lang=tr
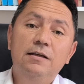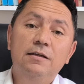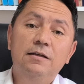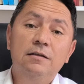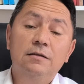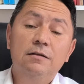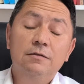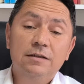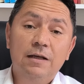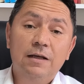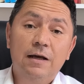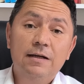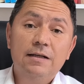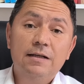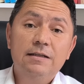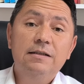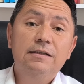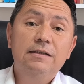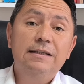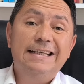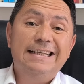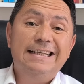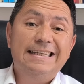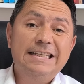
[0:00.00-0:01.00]
de,
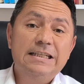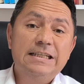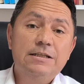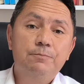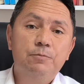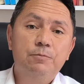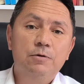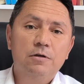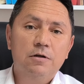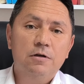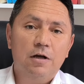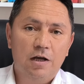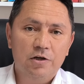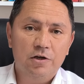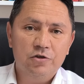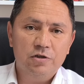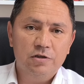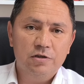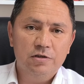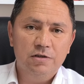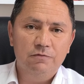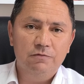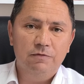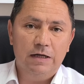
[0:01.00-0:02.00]
tarihinde de ilginç bir
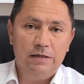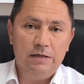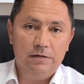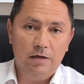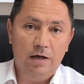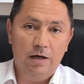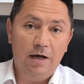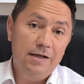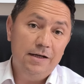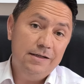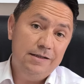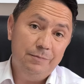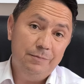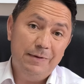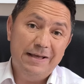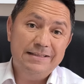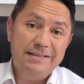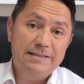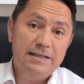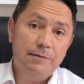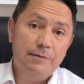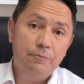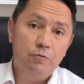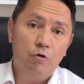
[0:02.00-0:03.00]
karşılığı var. Aynı
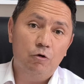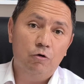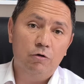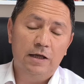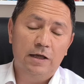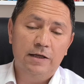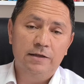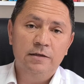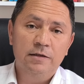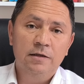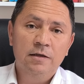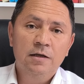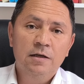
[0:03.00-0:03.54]
benzer bir olay.